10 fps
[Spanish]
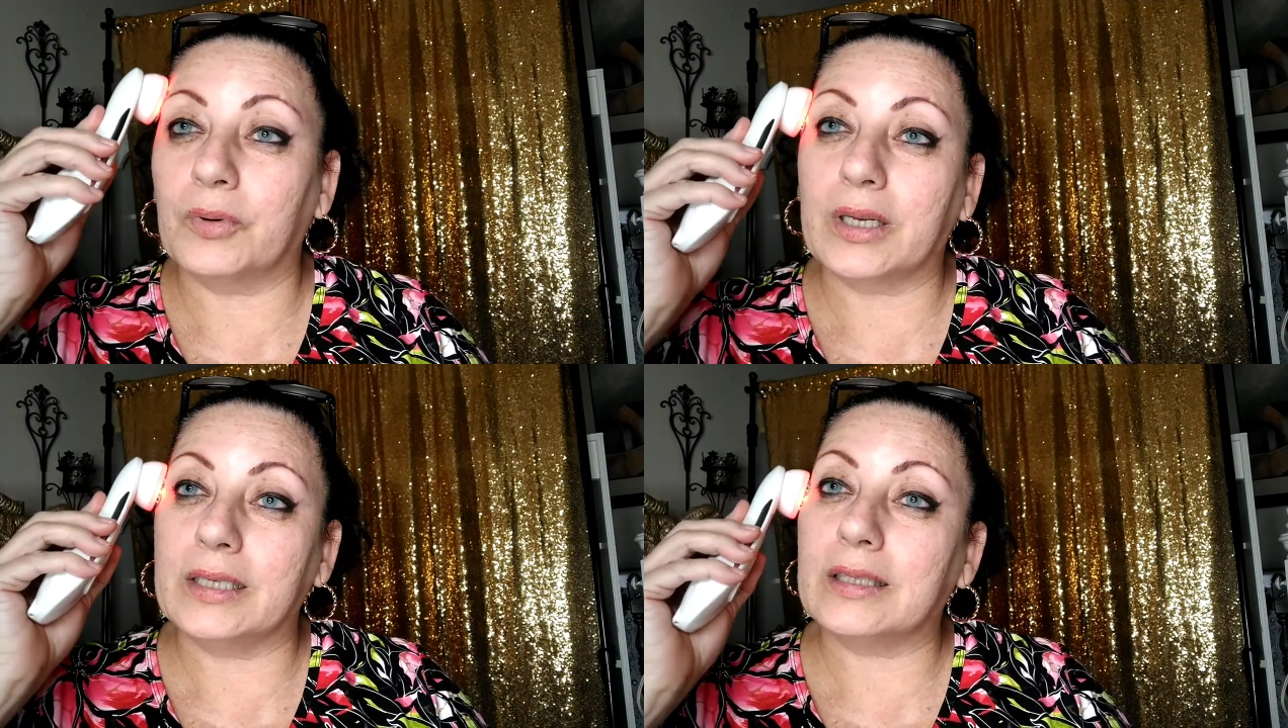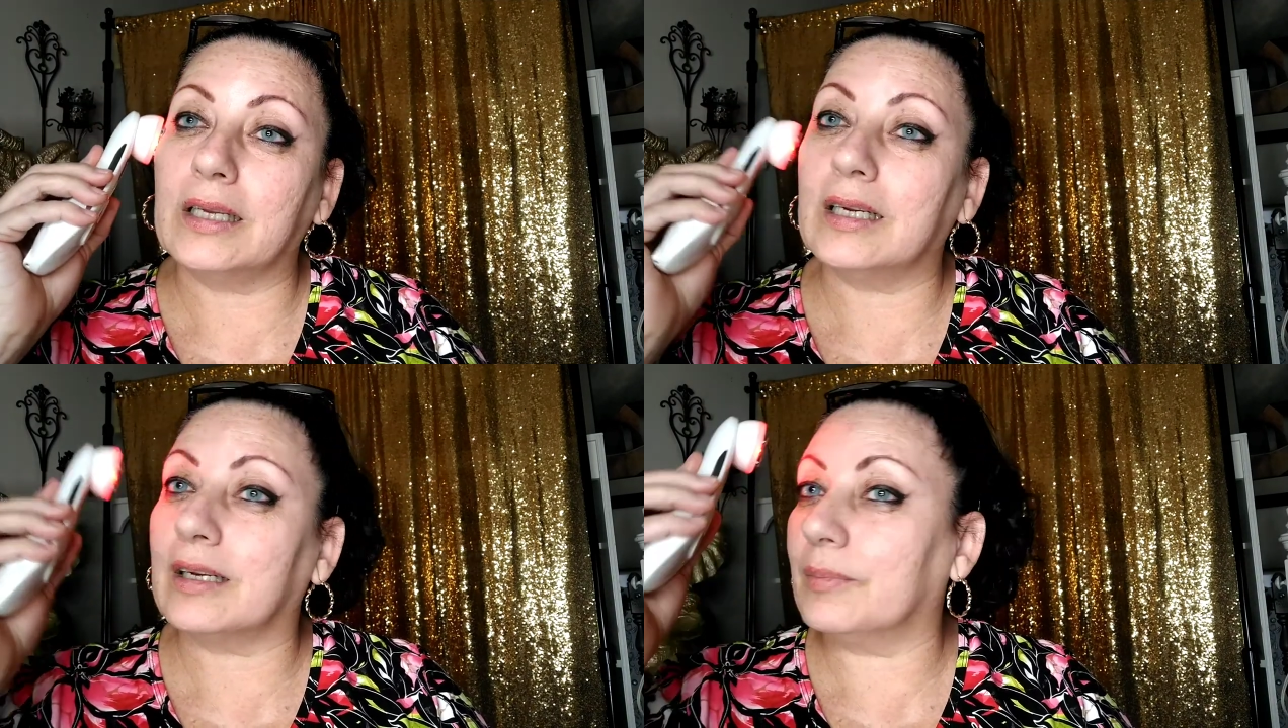porque
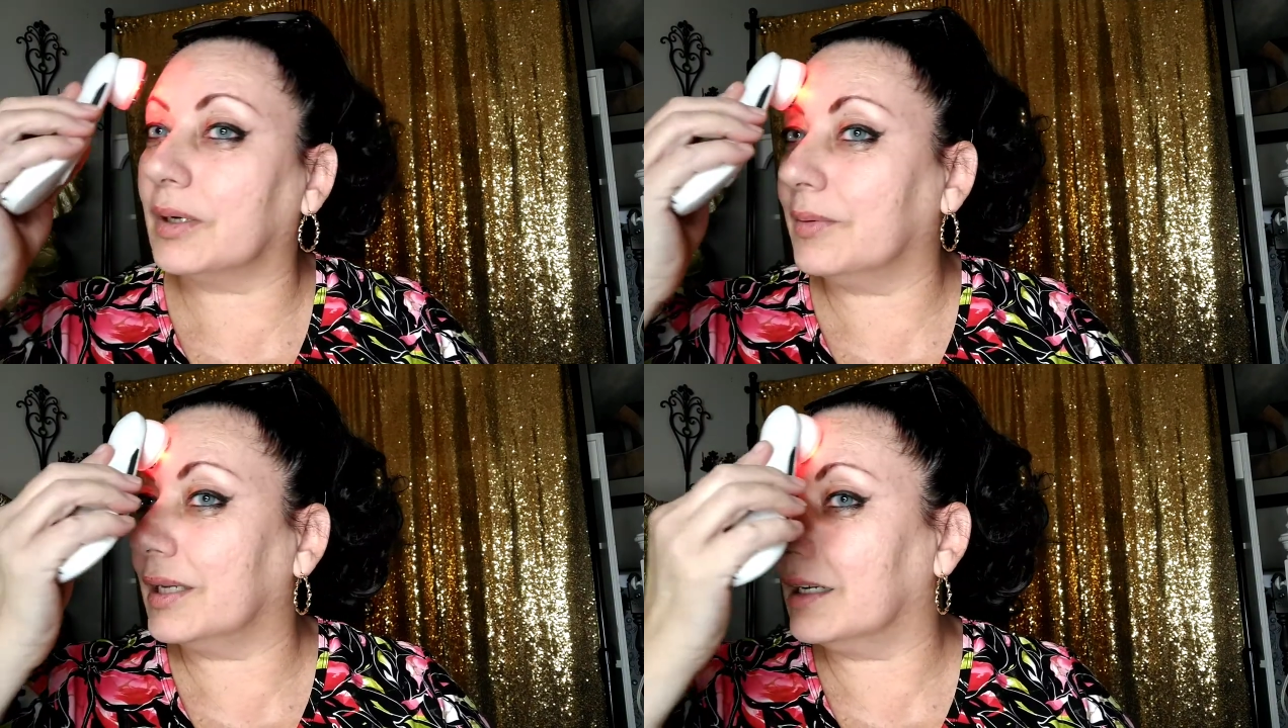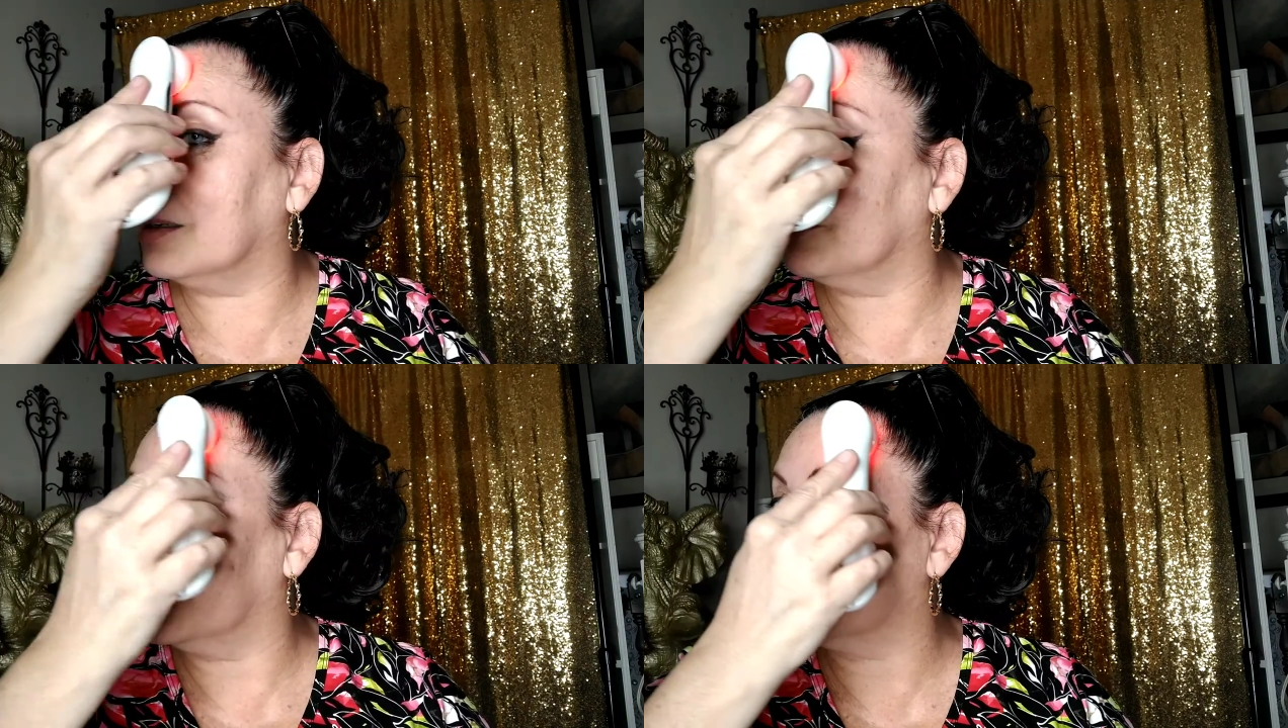esta es la que previene
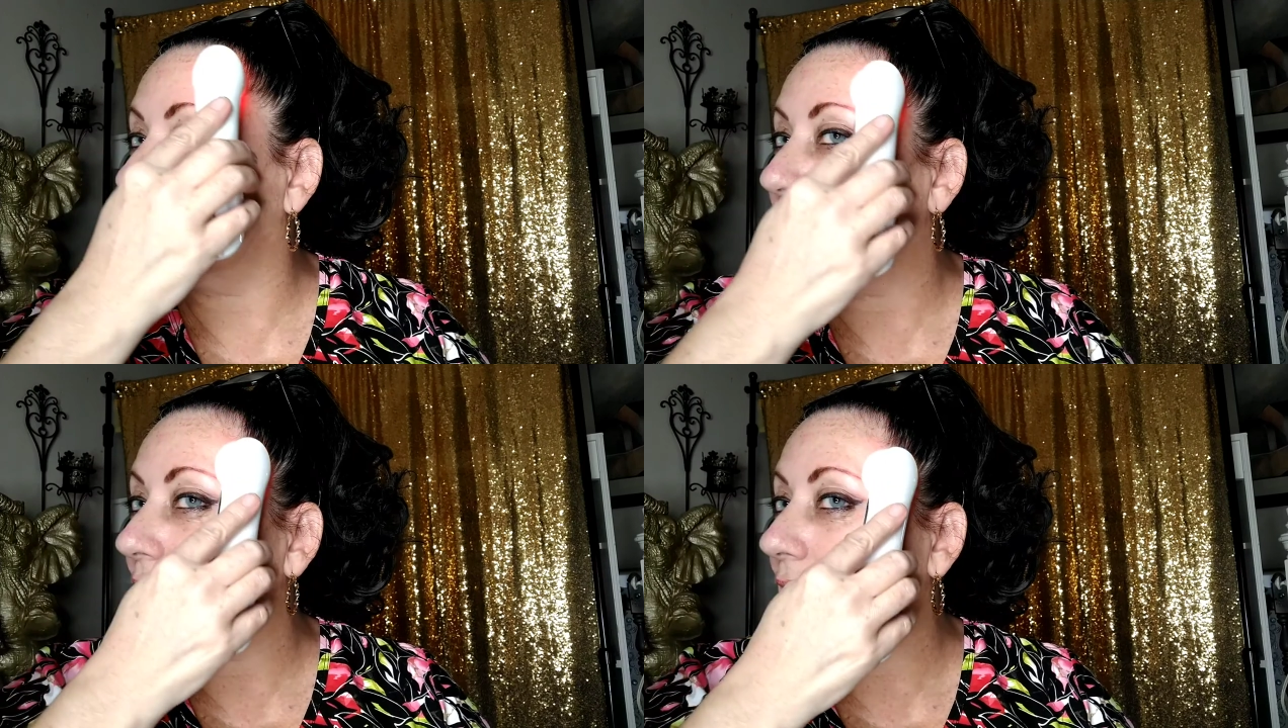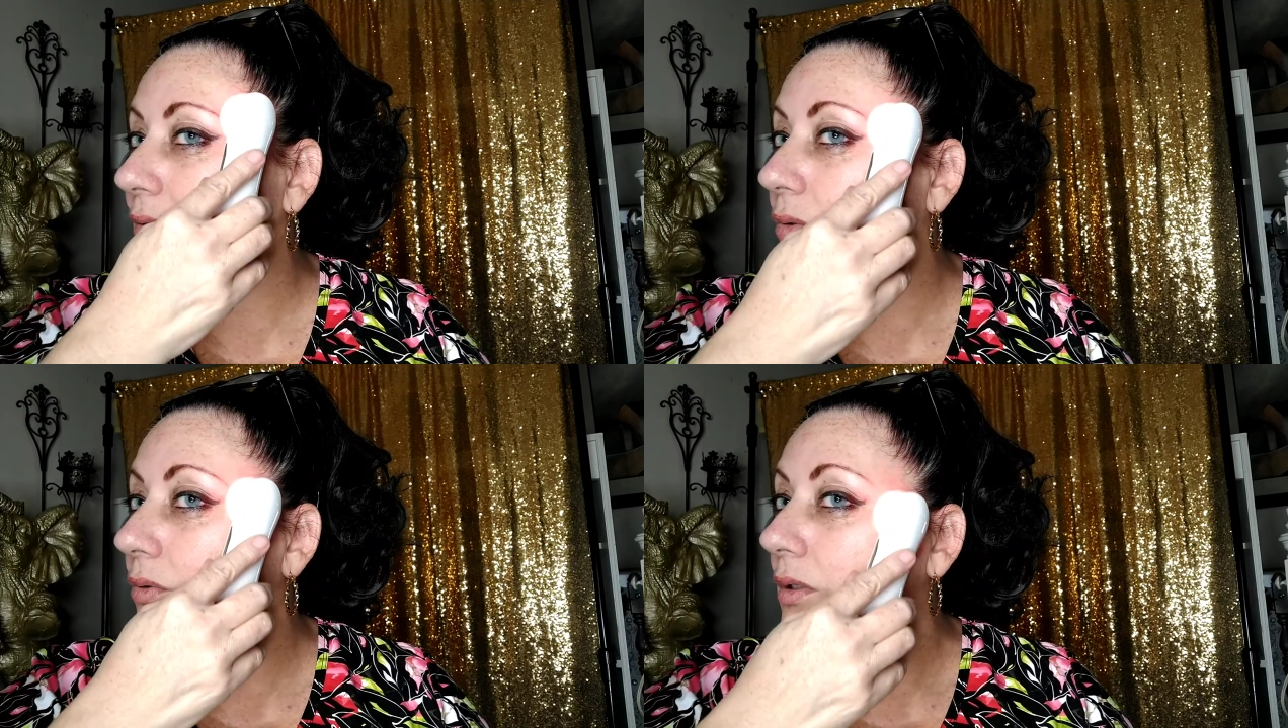el
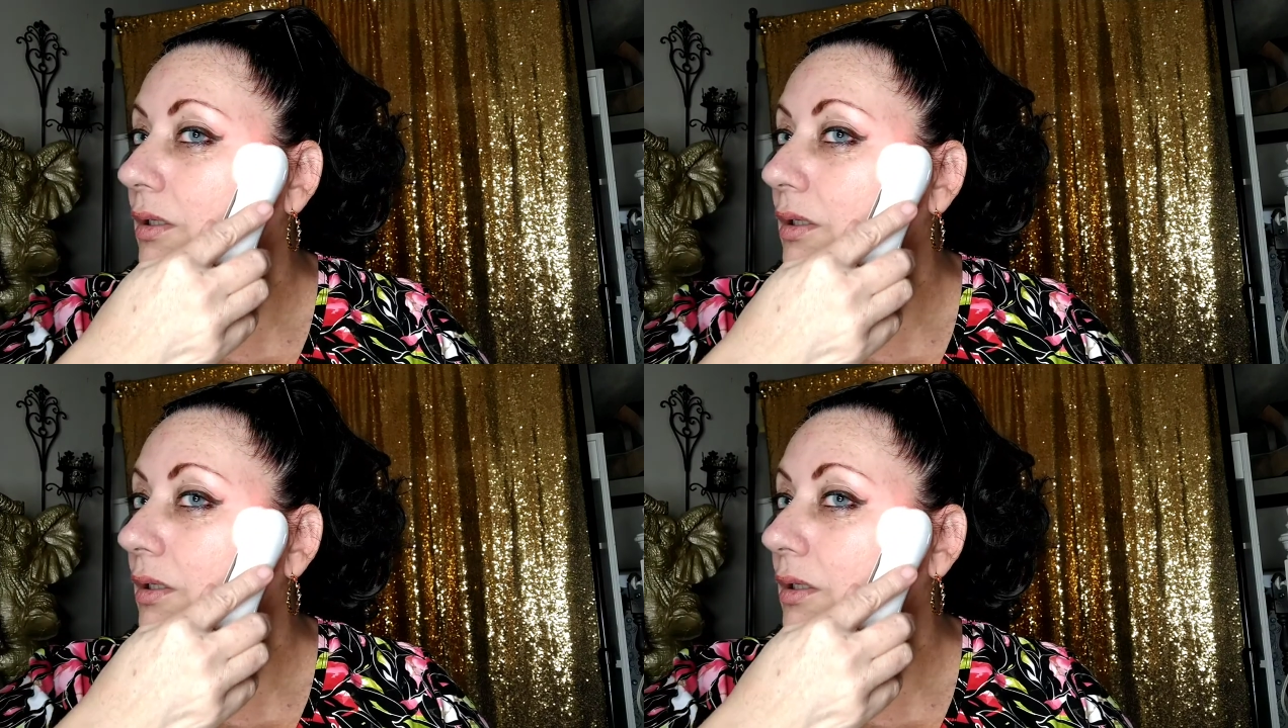envejecimiento,